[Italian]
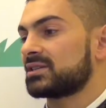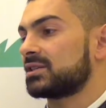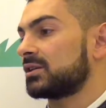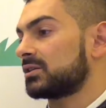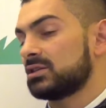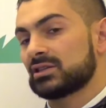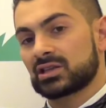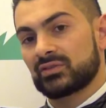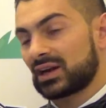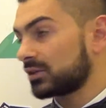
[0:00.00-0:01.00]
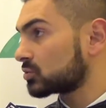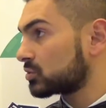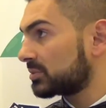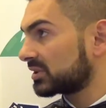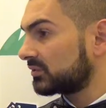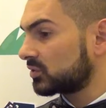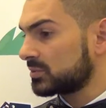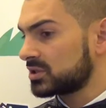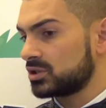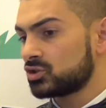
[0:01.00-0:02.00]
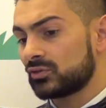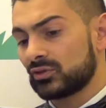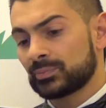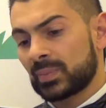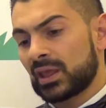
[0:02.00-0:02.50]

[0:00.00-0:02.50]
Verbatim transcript: che si iscriveranno sulla piattaforma SIGEF